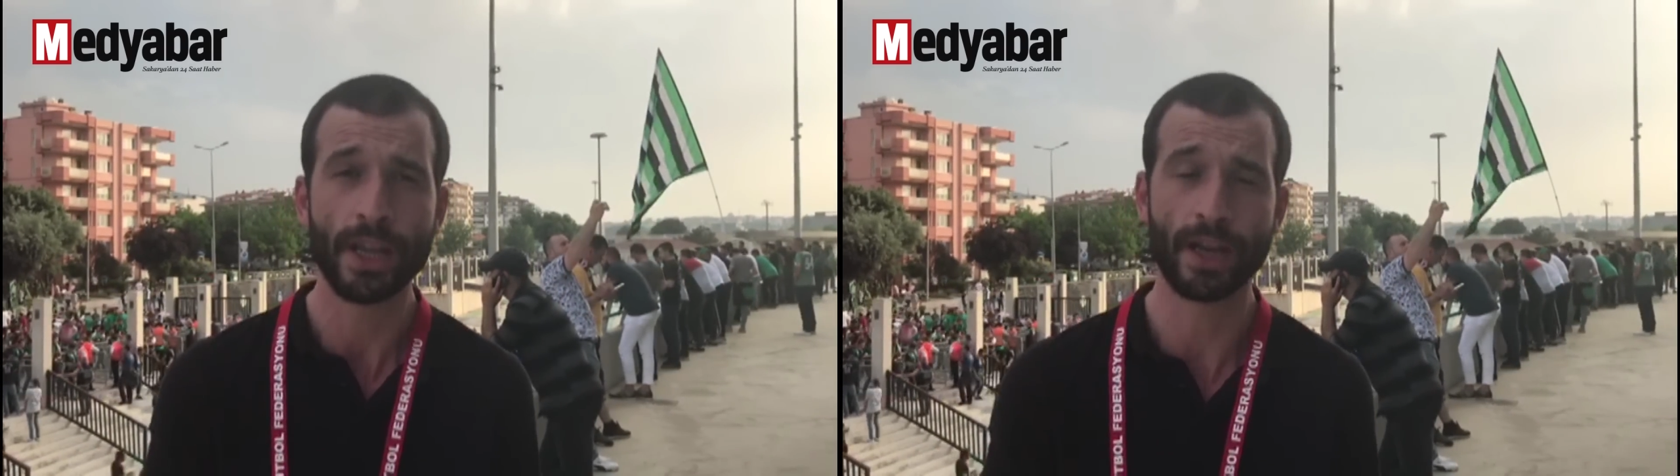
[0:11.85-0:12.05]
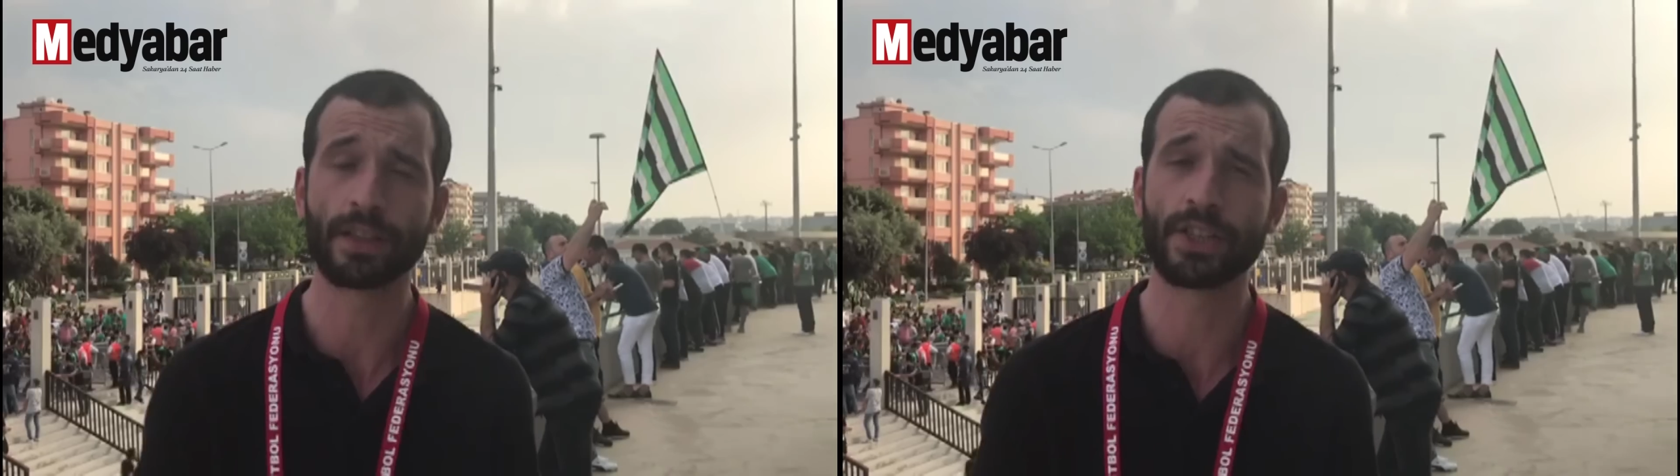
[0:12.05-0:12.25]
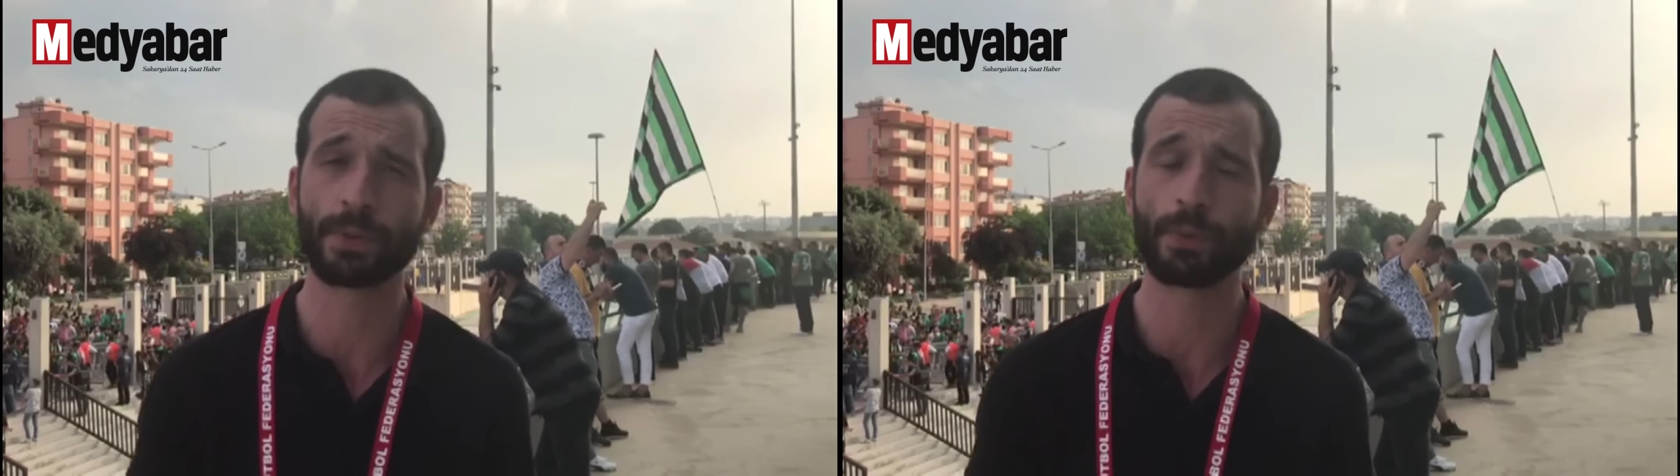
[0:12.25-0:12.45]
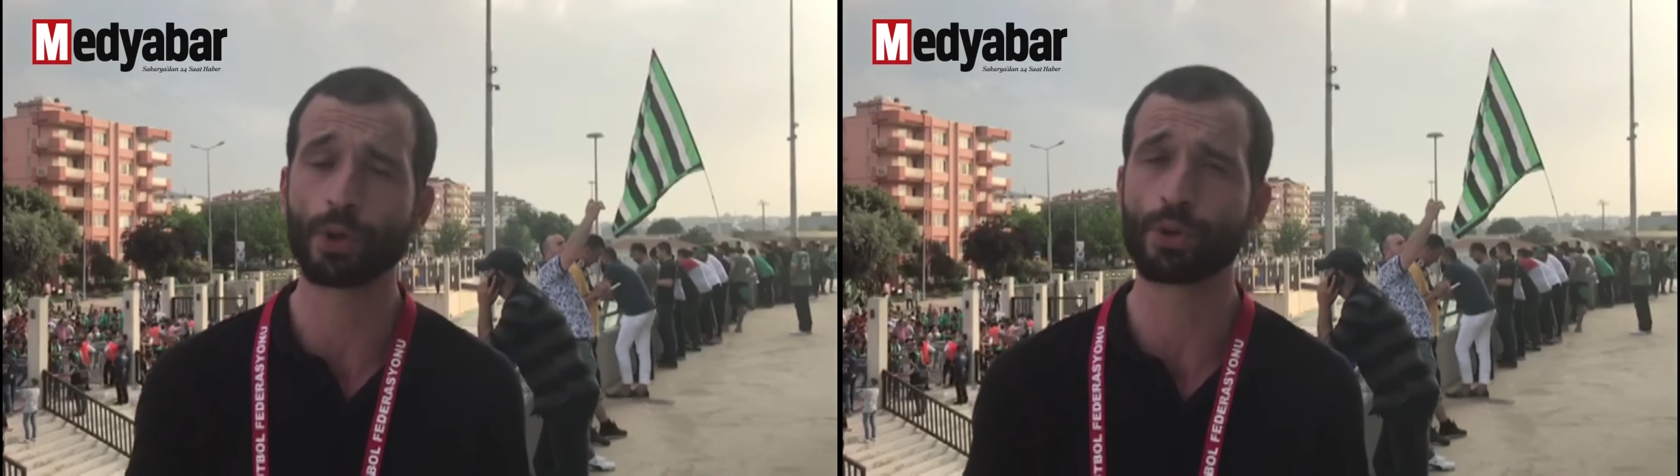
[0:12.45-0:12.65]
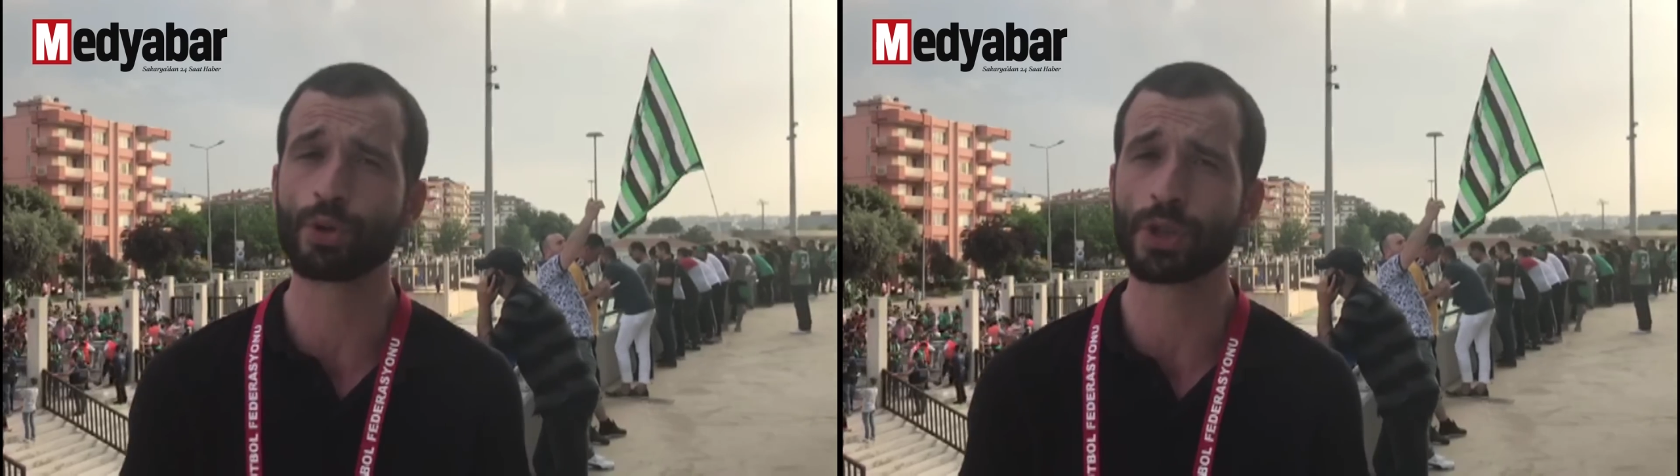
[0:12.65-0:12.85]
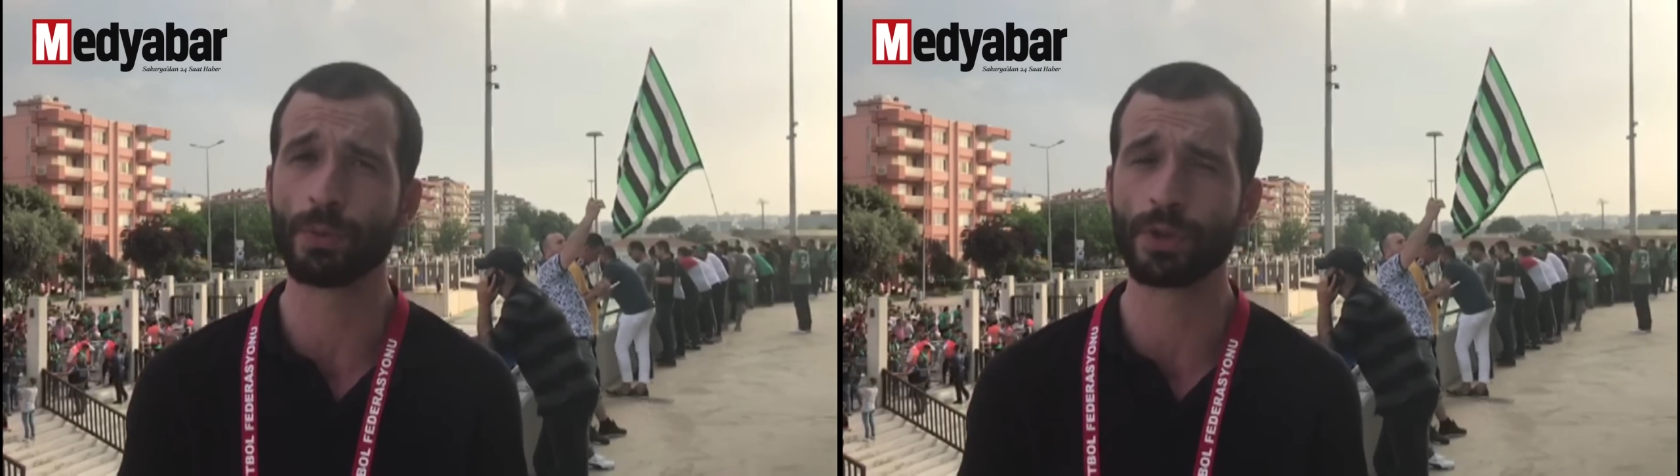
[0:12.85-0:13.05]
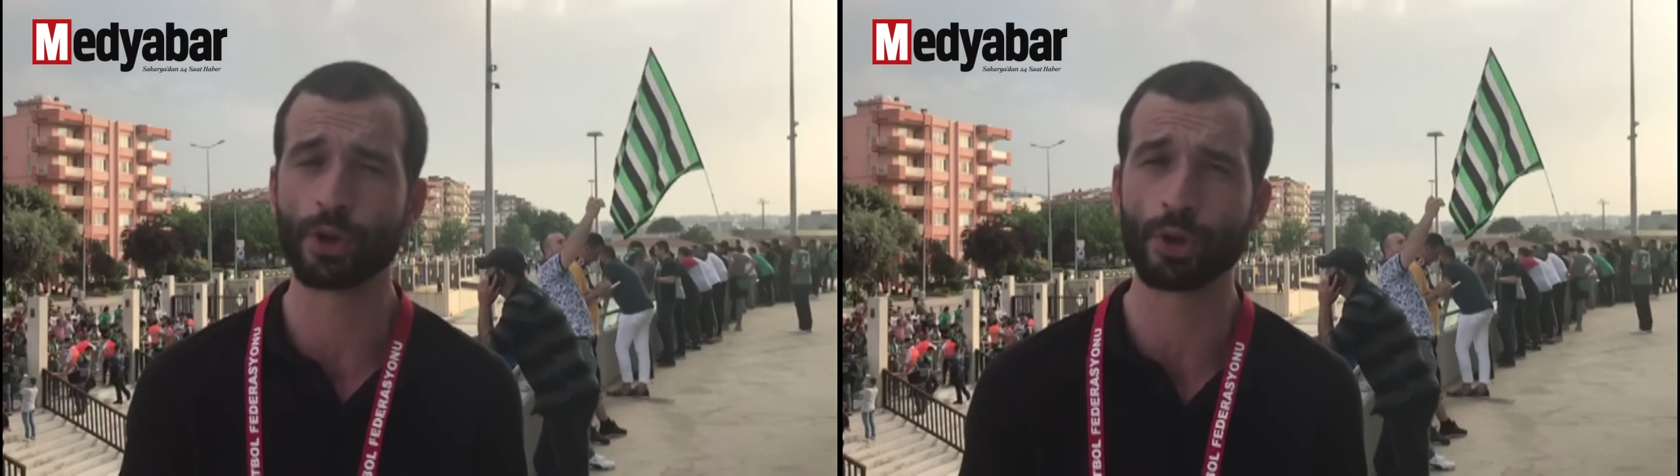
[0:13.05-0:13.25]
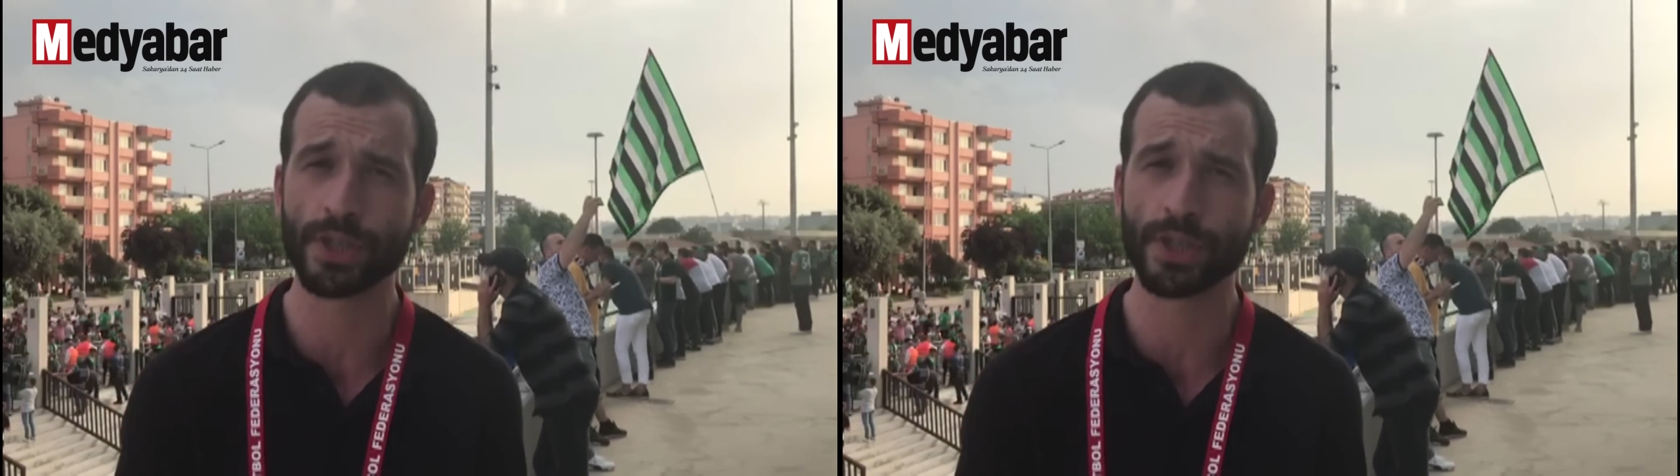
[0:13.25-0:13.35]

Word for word: Yaklaşık biliyorsunuz ki maç